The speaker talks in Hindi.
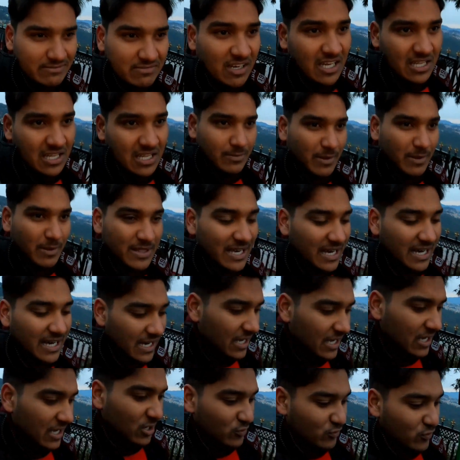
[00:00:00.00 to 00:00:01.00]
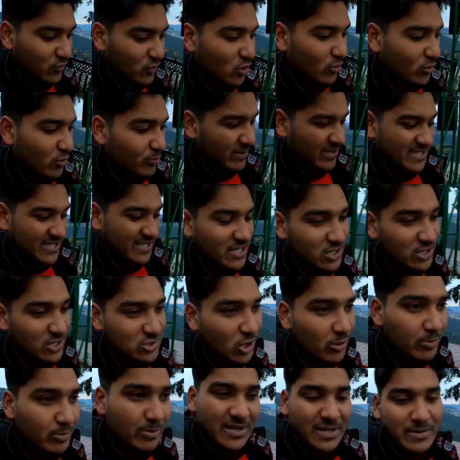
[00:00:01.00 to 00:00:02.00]
कैब वाला था बंदा वो पैसेंजर
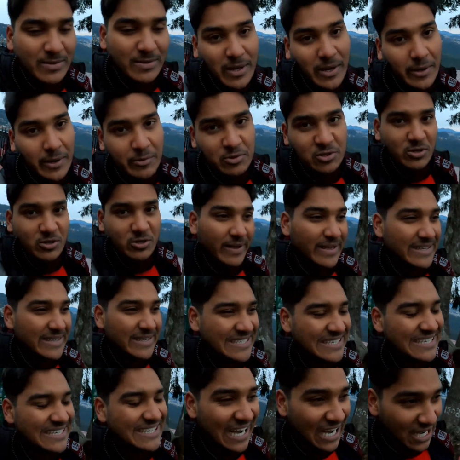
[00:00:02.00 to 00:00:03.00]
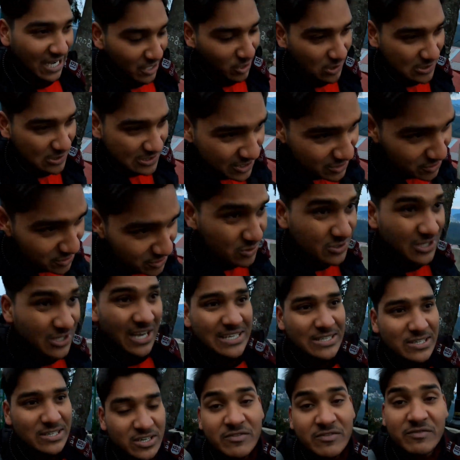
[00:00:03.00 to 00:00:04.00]
को ड्रॉप कर था मैंने पूछा भाई जी कौन सी रोड
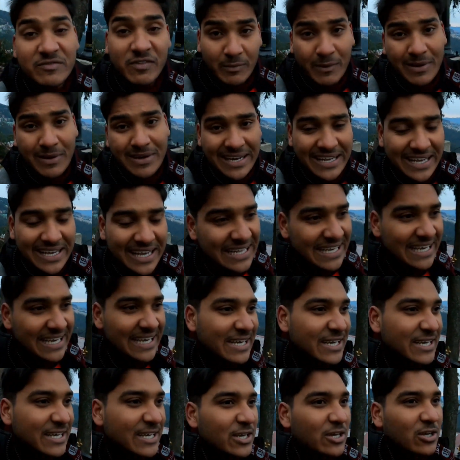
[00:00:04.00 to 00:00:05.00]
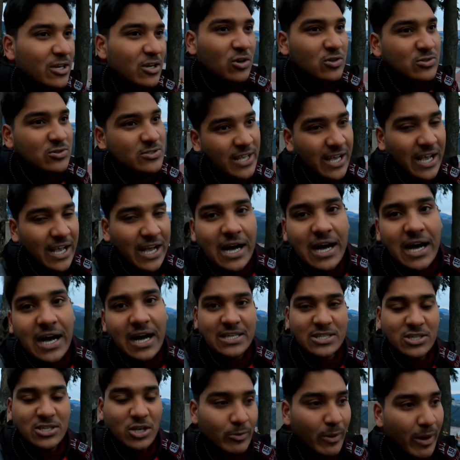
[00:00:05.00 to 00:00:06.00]
जाएगी कंफर्म करने के लिए उसने
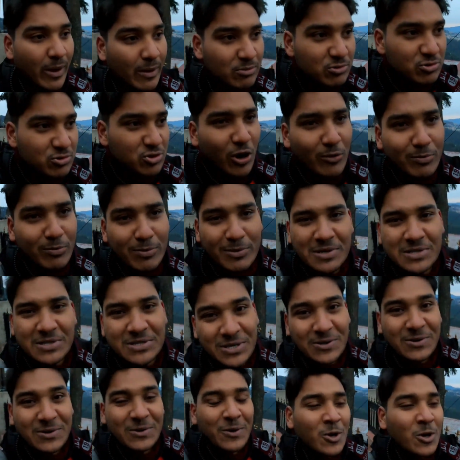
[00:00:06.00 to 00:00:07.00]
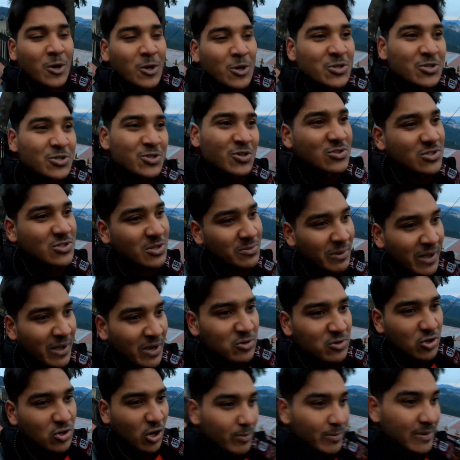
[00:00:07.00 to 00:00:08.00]
कहा चलो मैं आपको ड्रॉप कर देता हूँ तो उसने
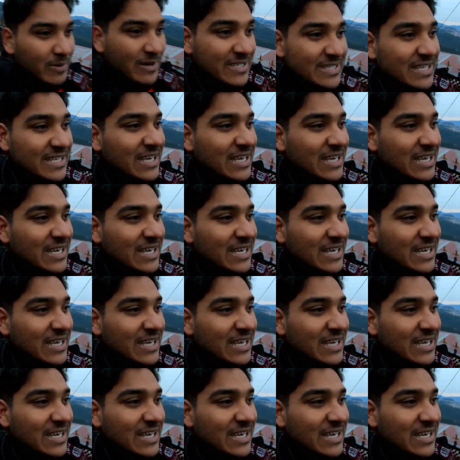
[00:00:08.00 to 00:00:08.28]
मेरे को ड्रॉप